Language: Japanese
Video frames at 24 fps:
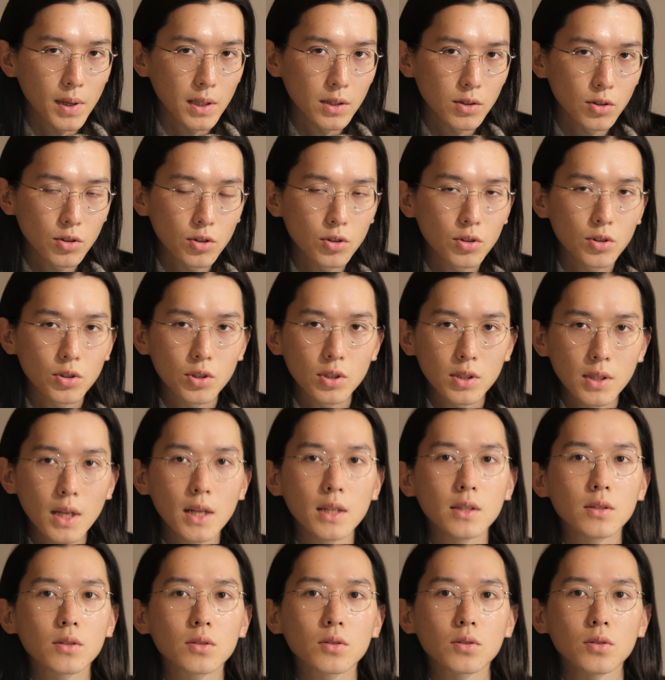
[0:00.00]
別注し
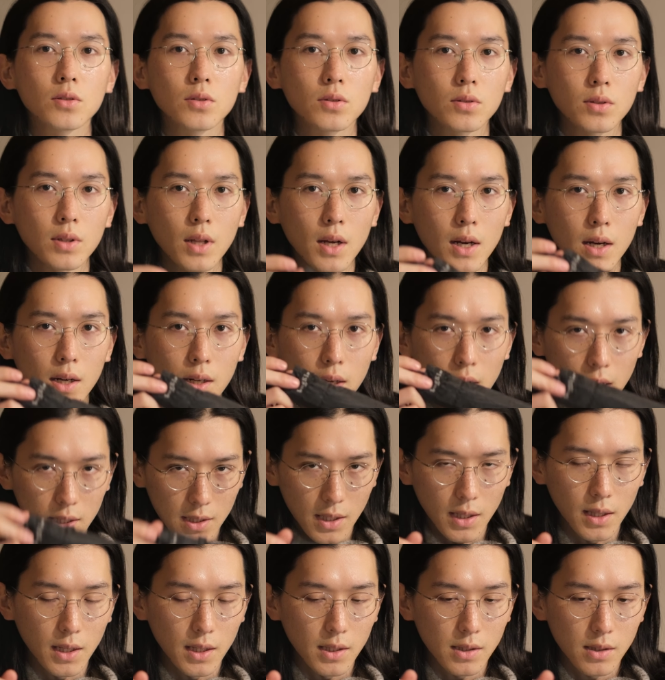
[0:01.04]
て作った
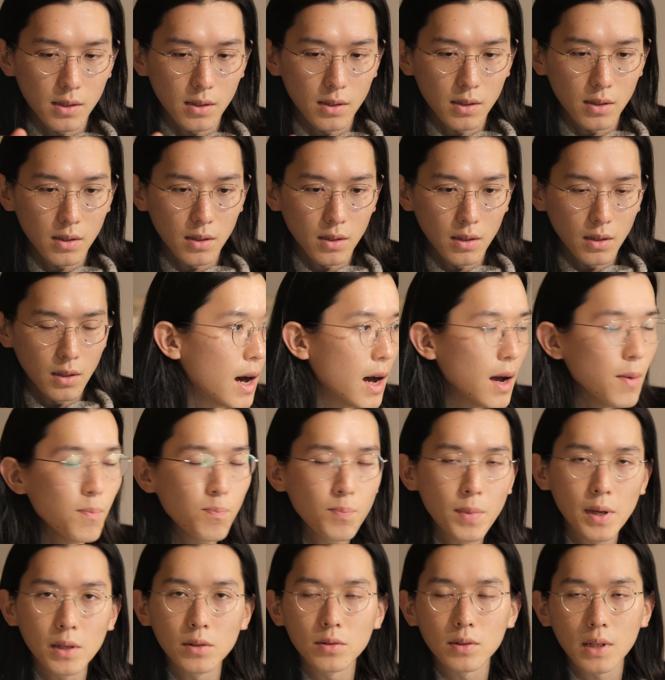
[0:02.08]
傘です
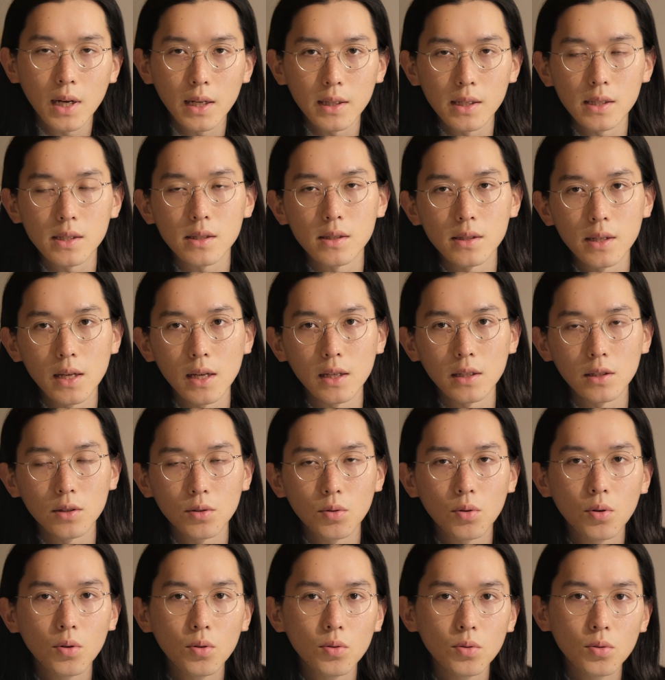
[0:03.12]
アンベルがですね日
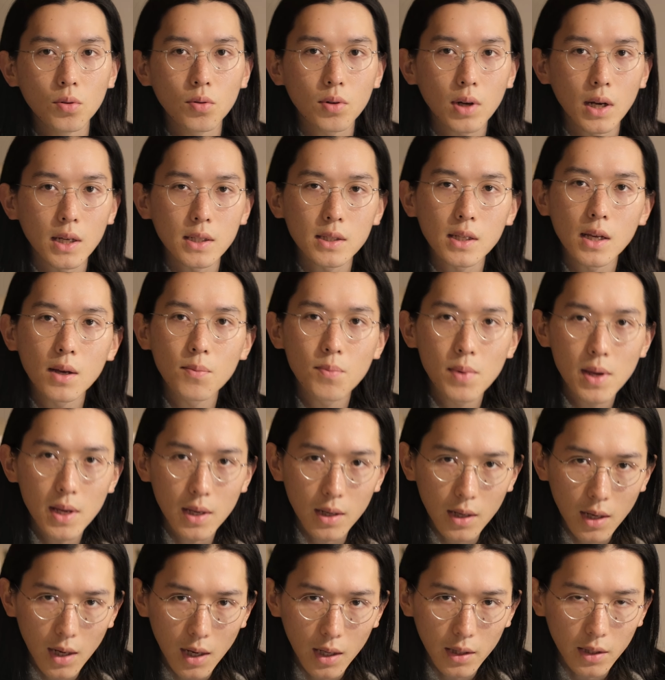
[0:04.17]
本の傘
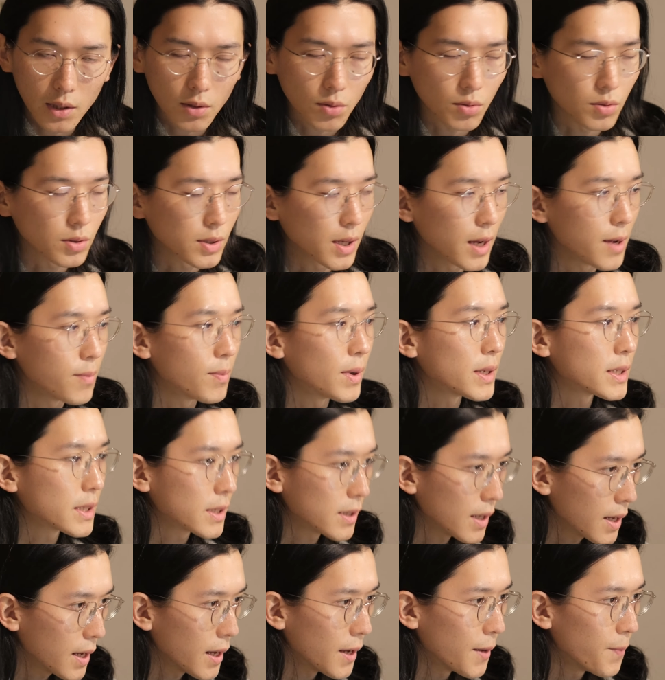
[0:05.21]
メーカーでございま
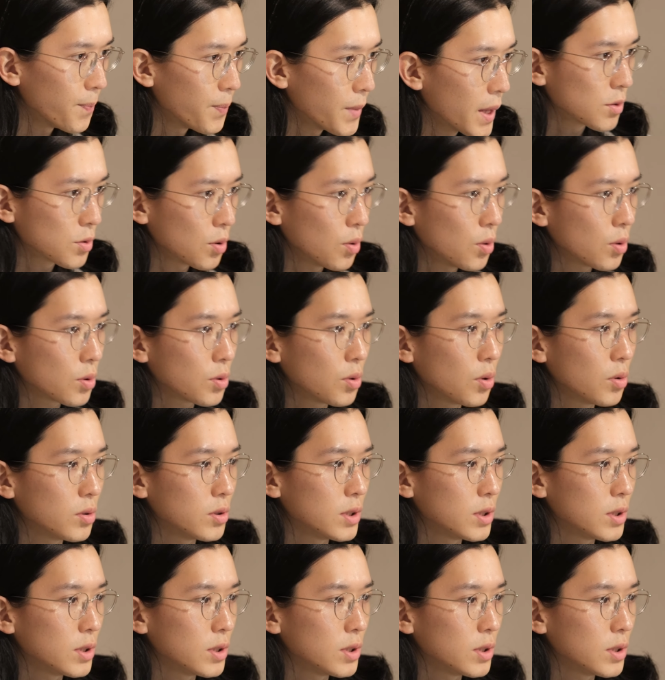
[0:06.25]
して創業